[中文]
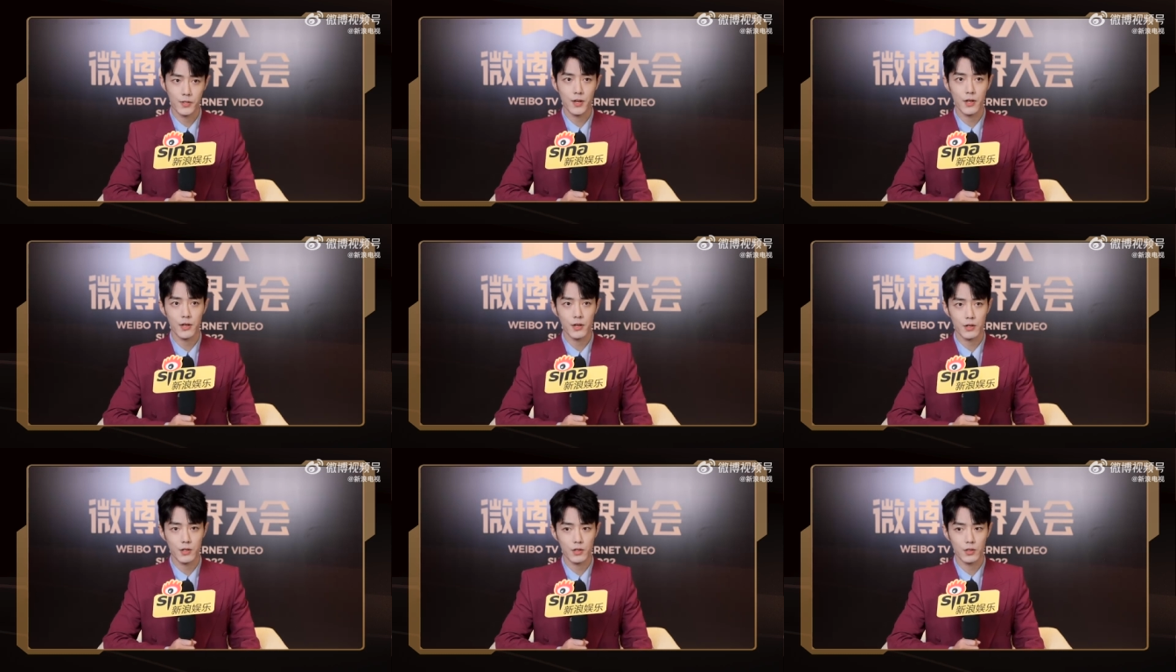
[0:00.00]

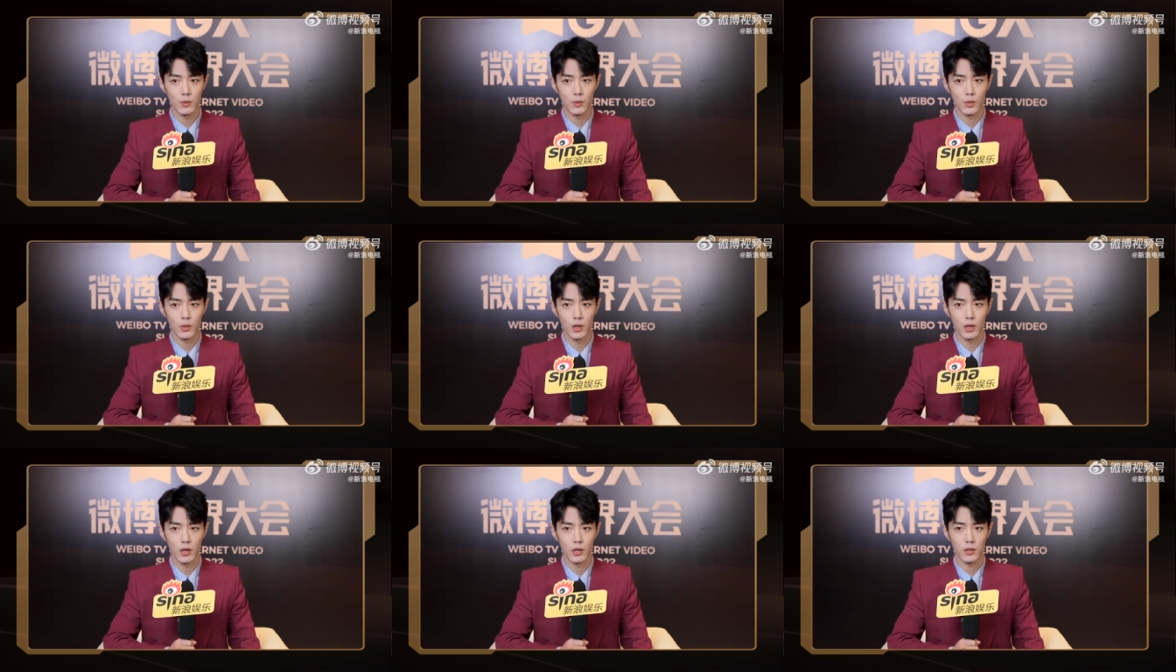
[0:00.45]
这个是
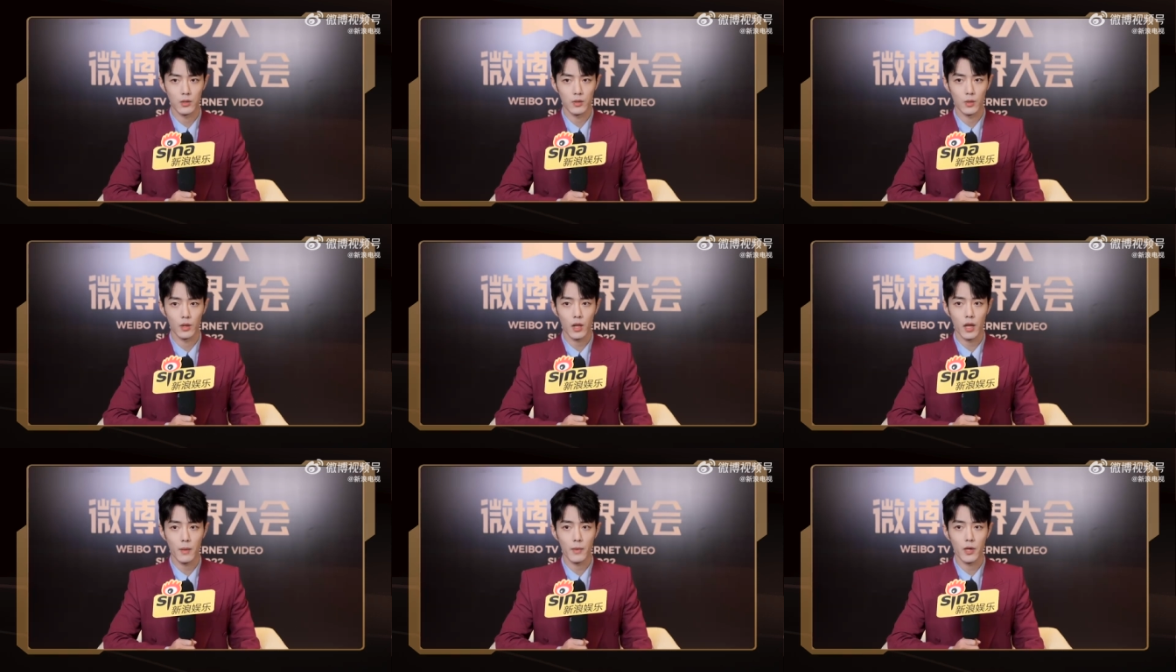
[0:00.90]
我
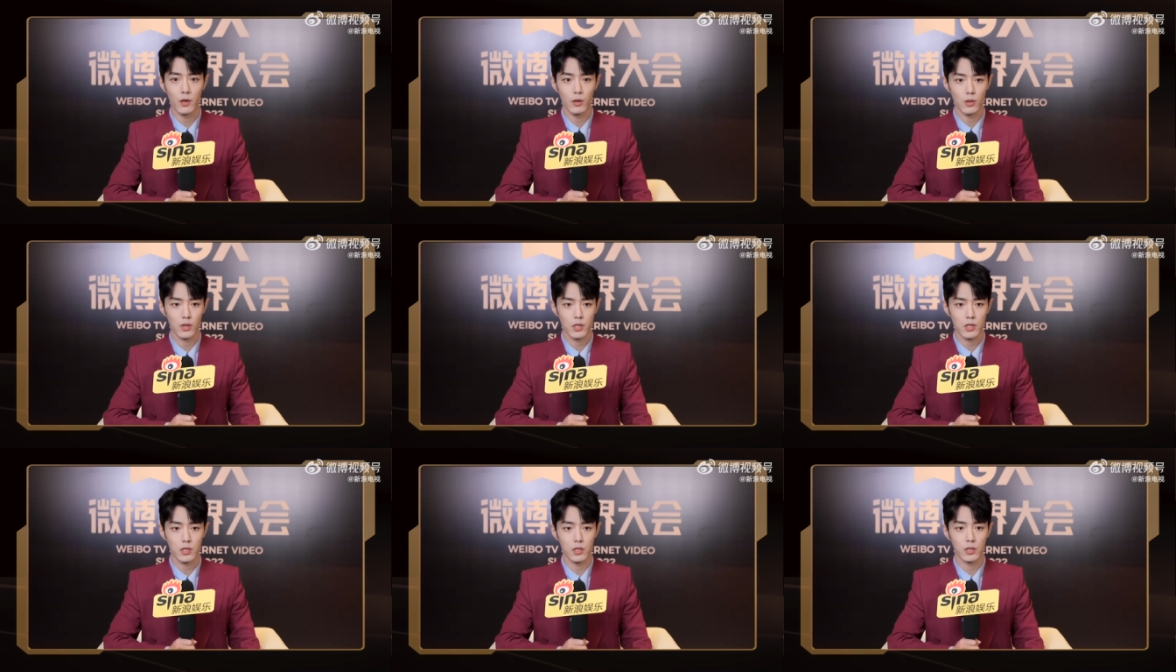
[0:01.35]
从来没
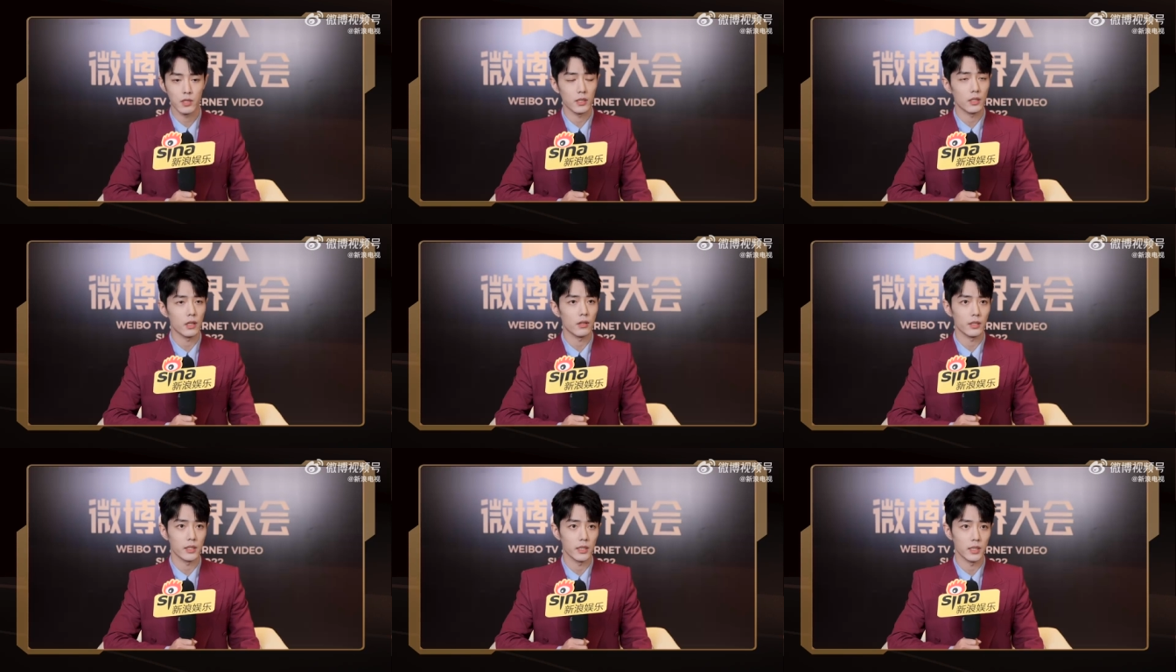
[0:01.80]
有涉及
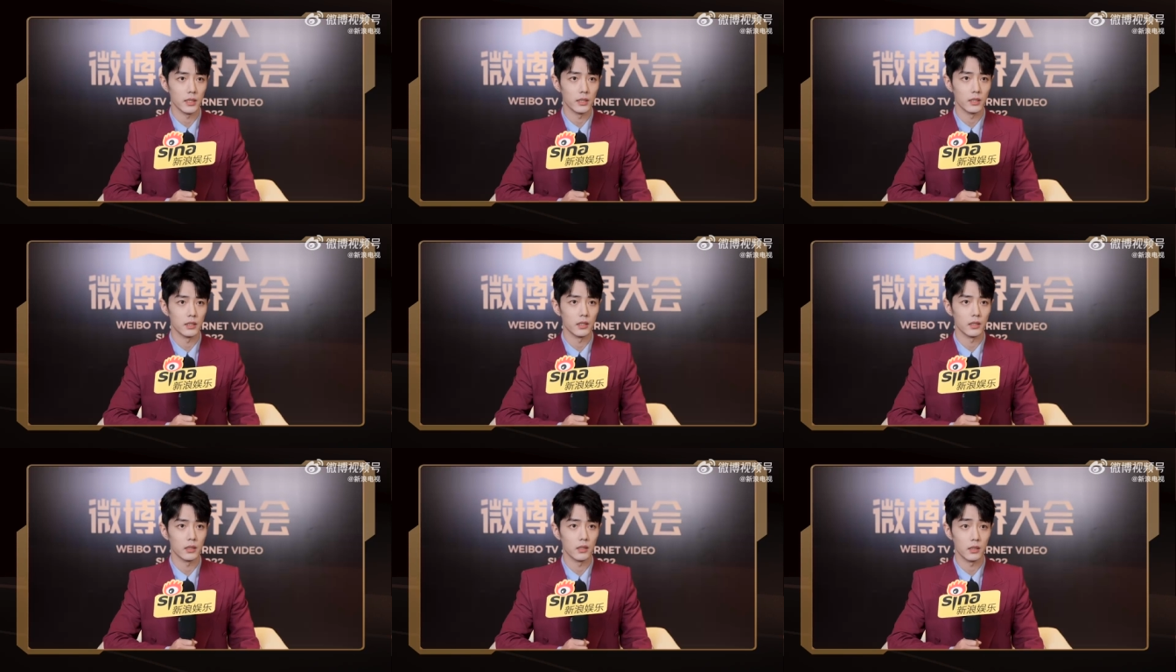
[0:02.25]
到的一
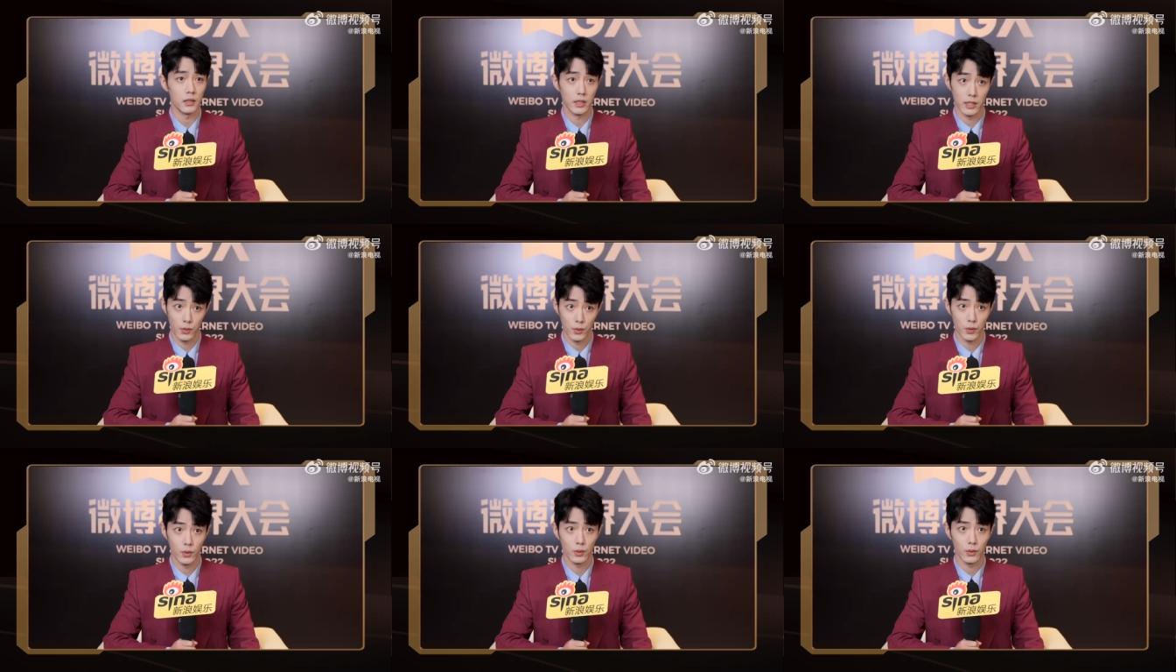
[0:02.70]
个
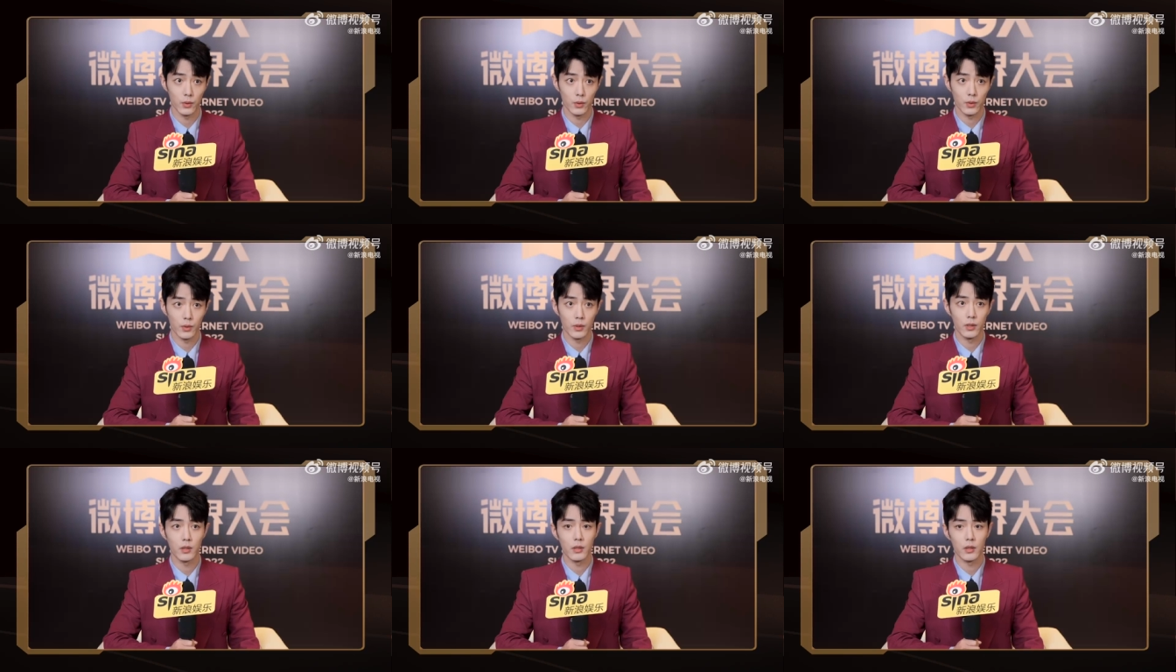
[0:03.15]
领域，
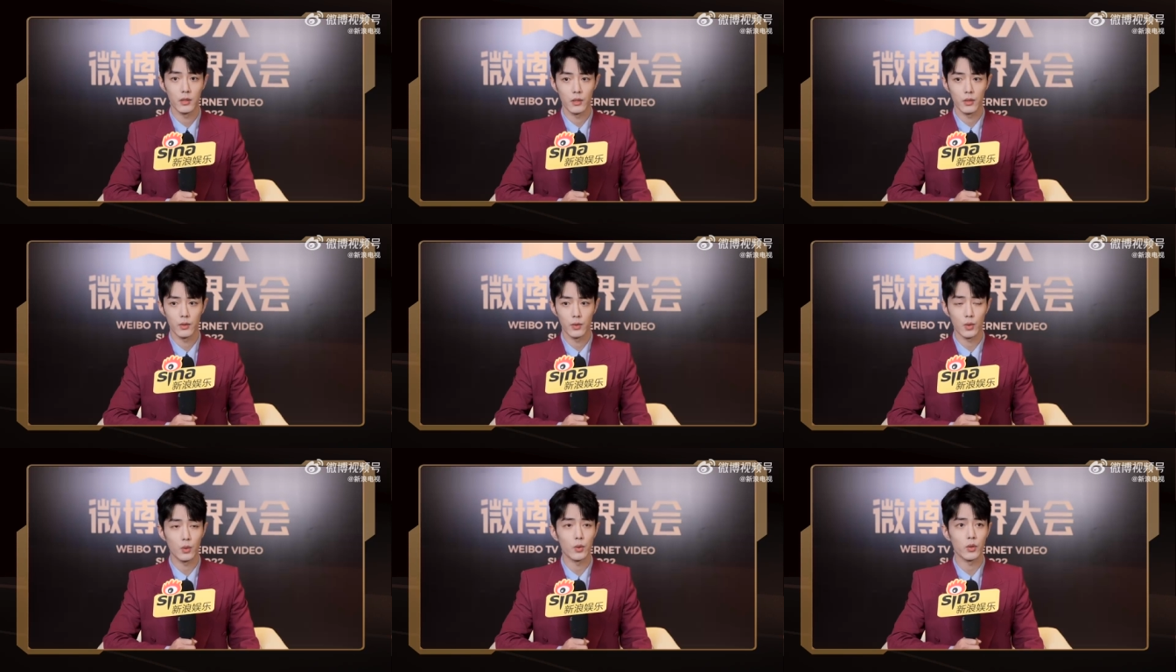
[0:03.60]

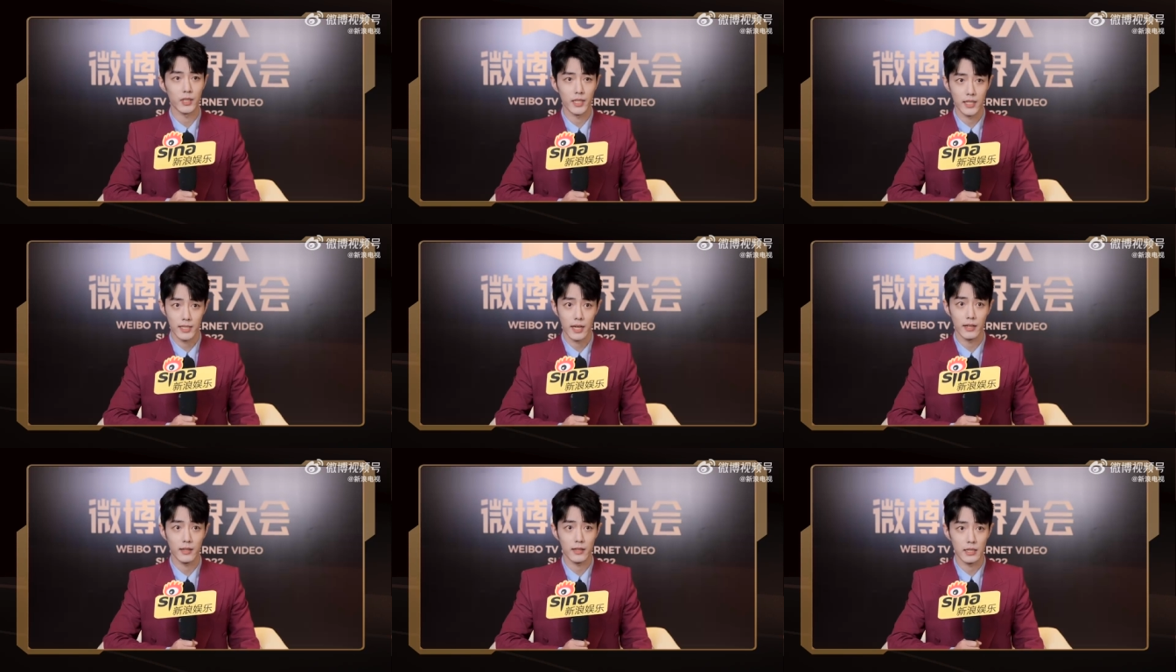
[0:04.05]
军旅
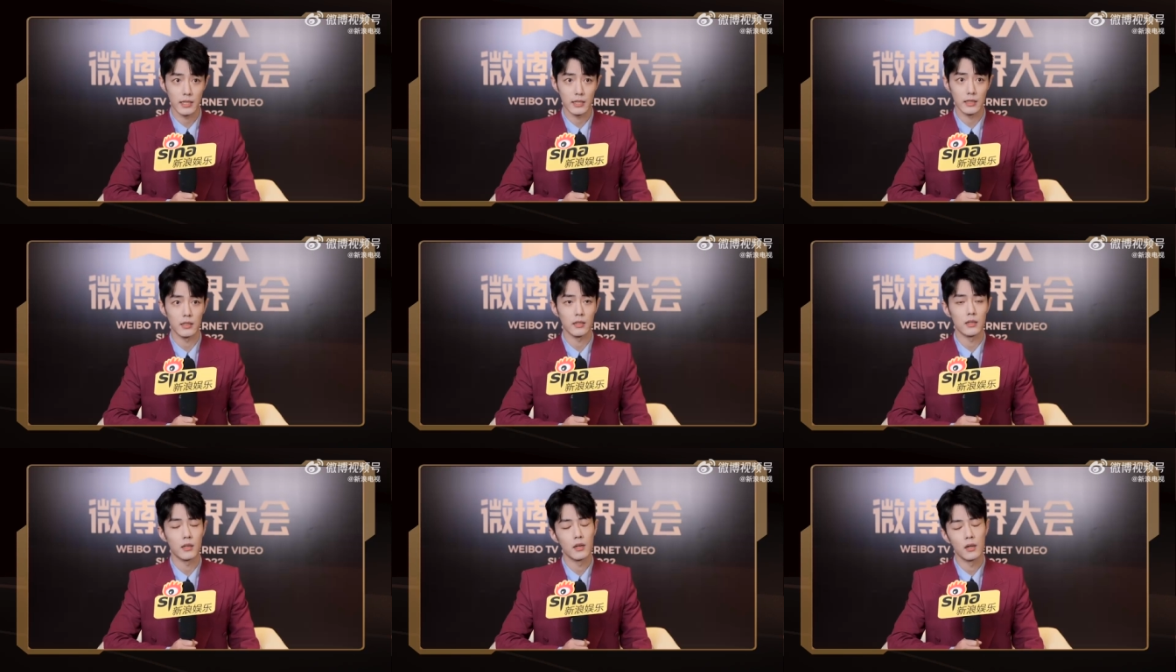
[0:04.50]
题材的
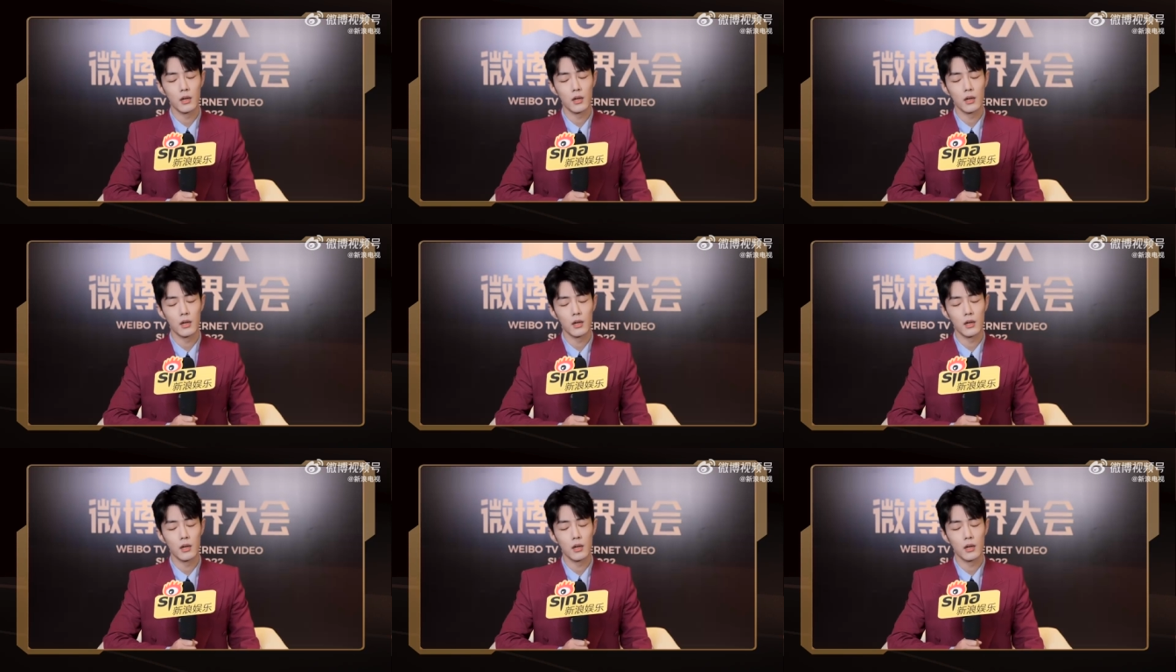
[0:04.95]
戏。